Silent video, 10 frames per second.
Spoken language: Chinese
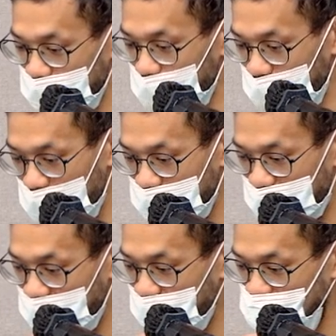是我刚刚
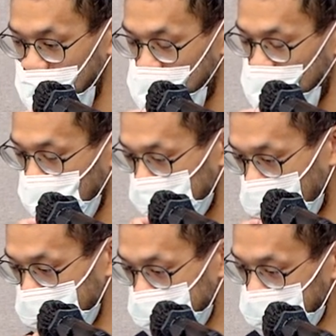讲到
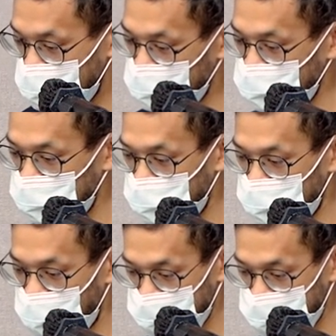那一些呃，